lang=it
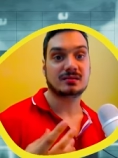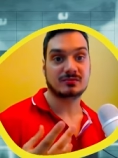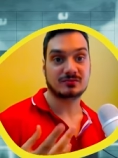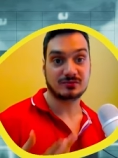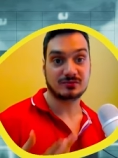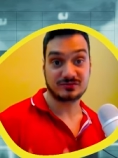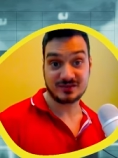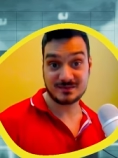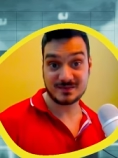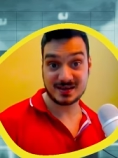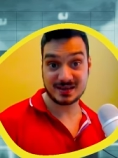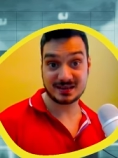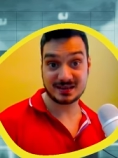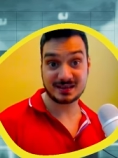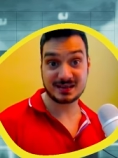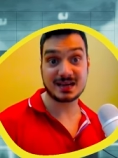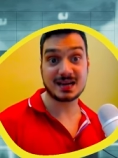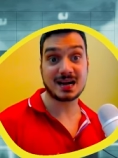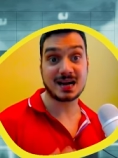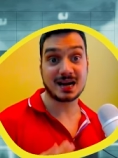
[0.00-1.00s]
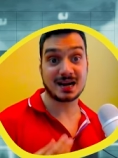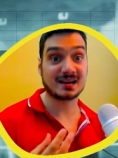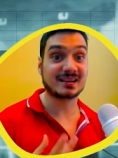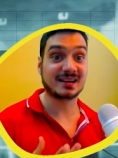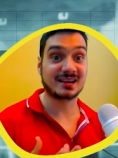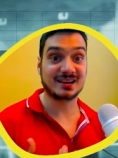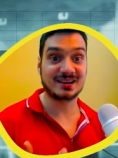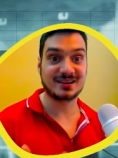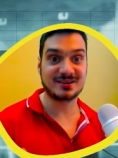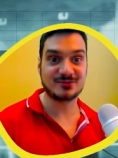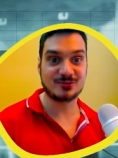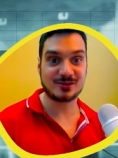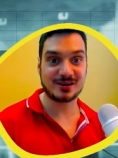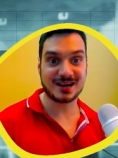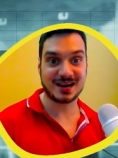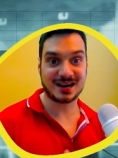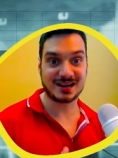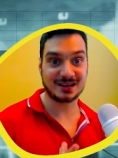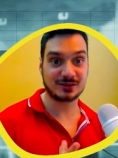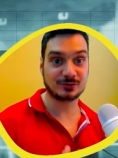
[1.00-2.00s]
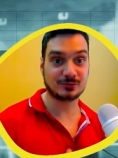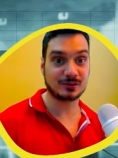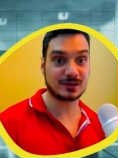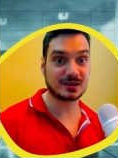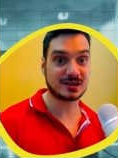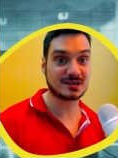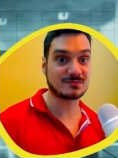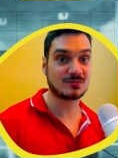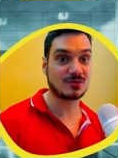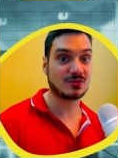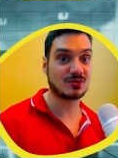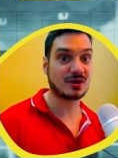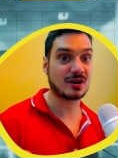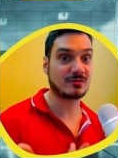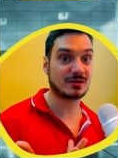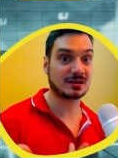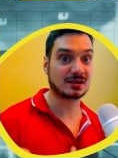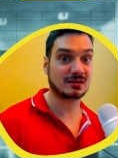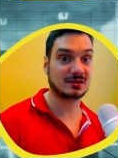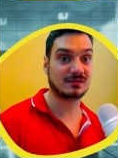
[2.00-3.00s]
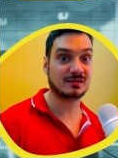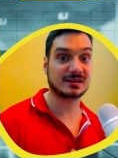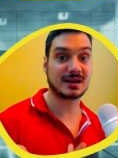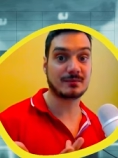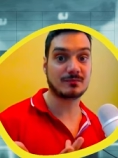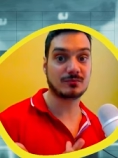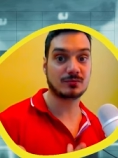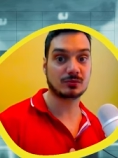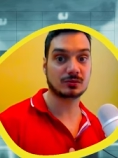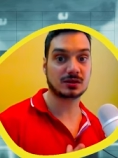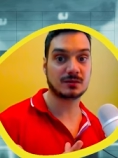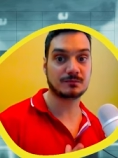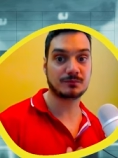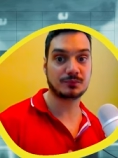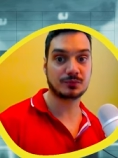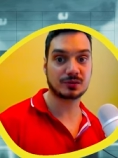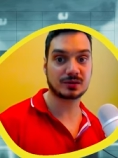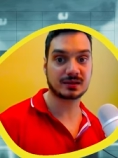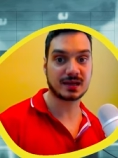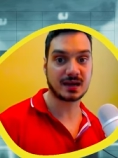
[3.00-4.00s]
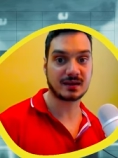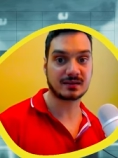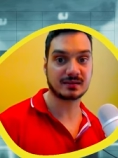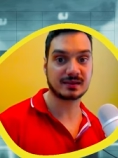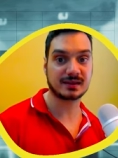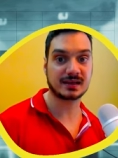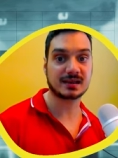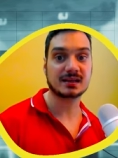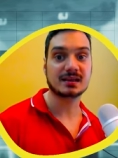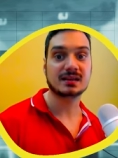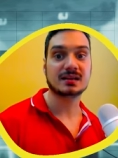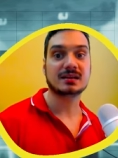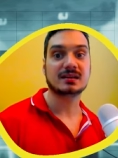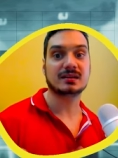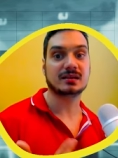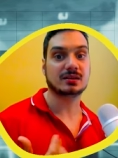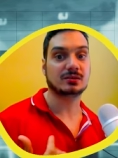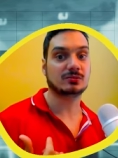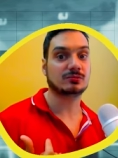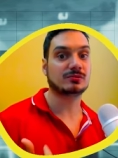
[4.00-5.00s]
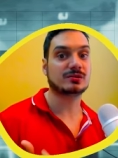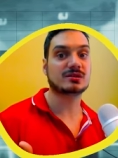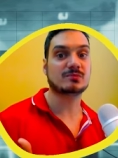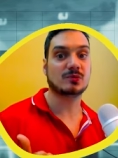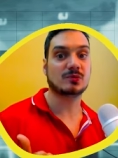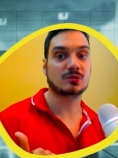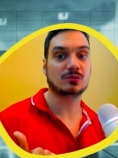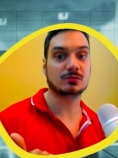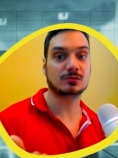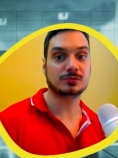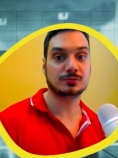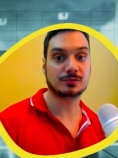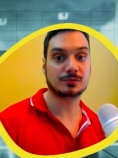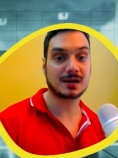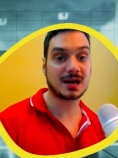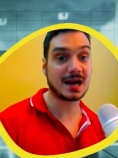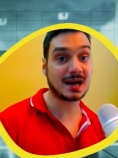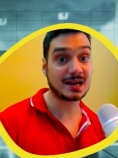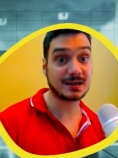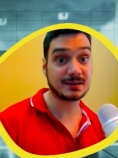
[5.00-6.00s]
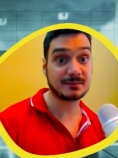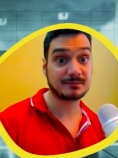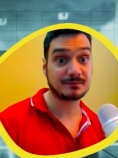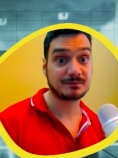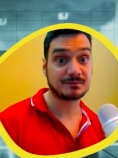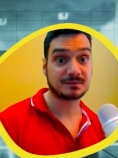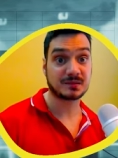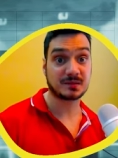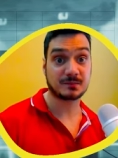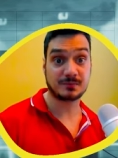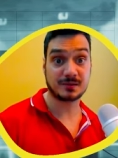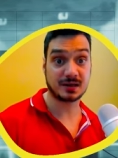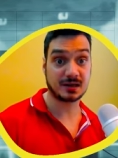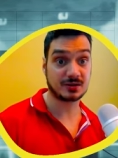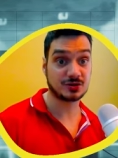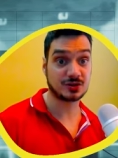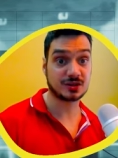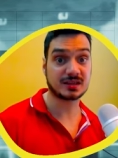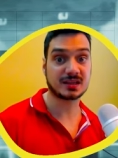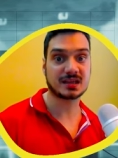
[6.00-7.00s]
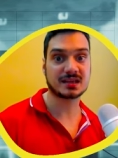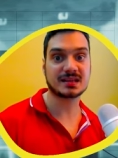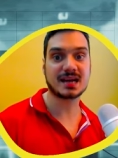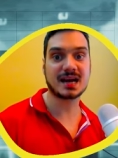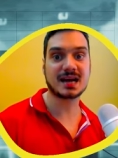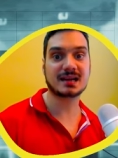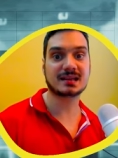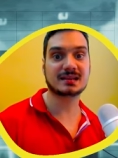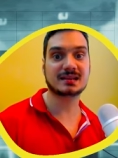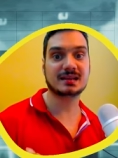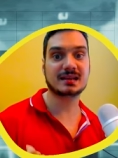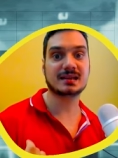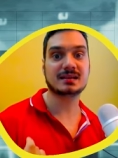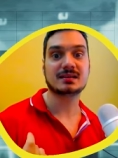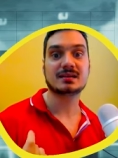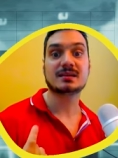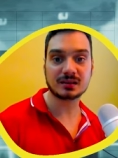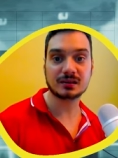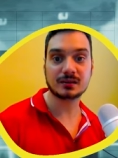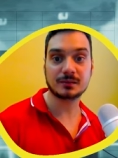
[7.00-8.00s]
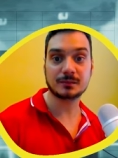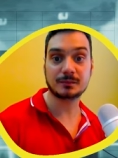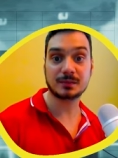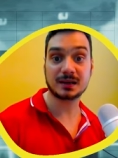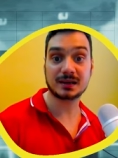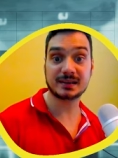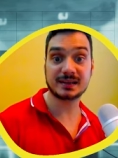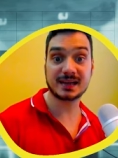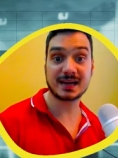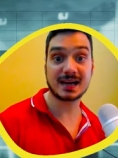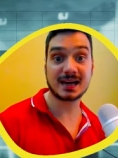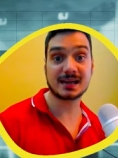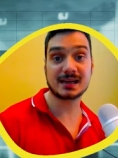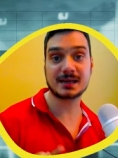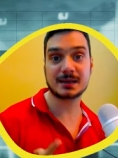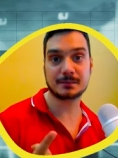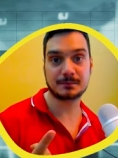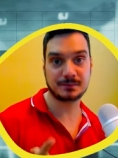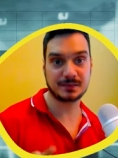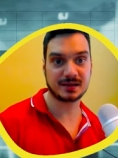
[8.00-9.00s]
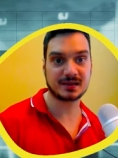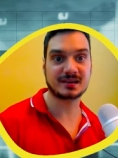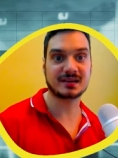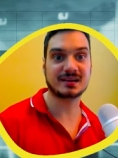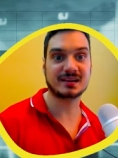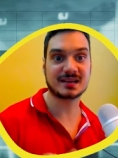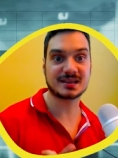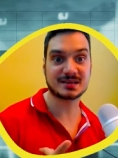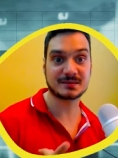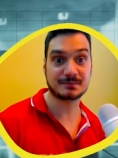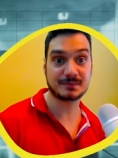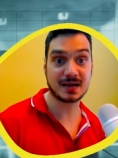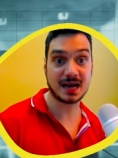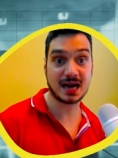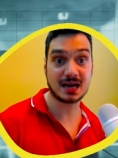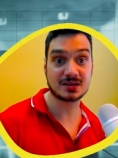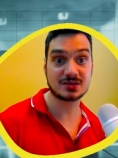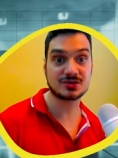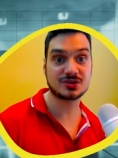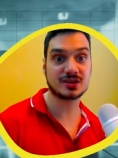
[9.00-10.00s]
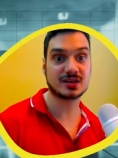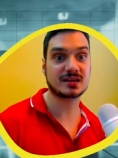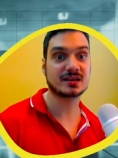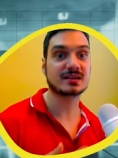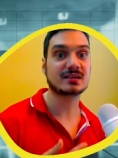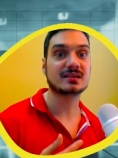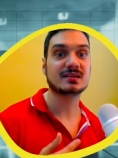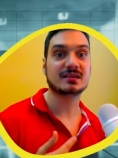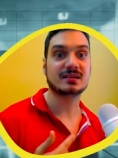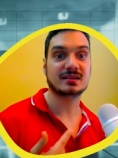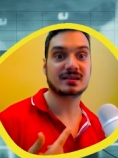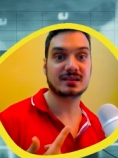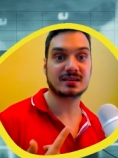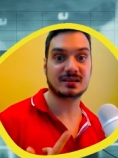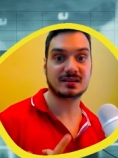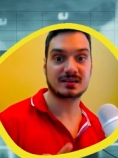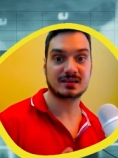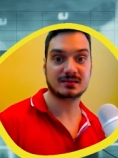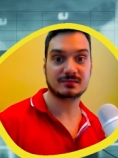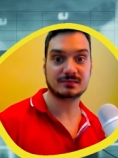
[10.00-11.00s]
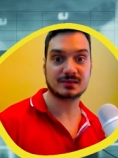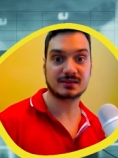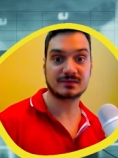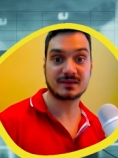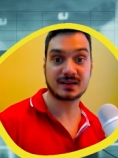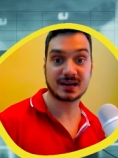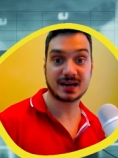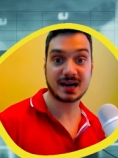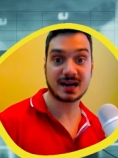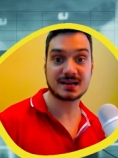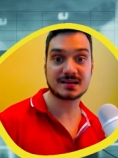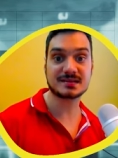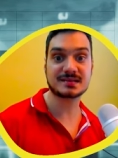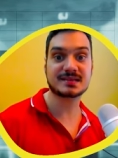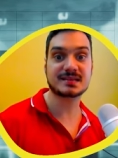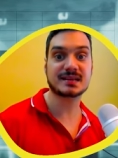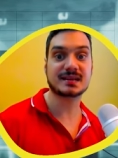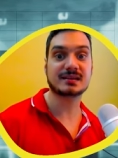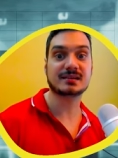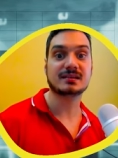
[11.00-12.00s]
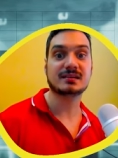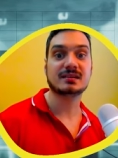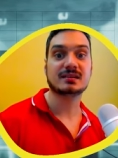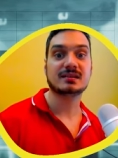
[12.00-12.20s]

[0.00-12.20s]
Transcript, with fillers: Ovviamente anche in Liguria il turismo è un'attività molto importante, il turismo culturale, per le città d'arte, balneare, per le spiagge, eh, le vacanze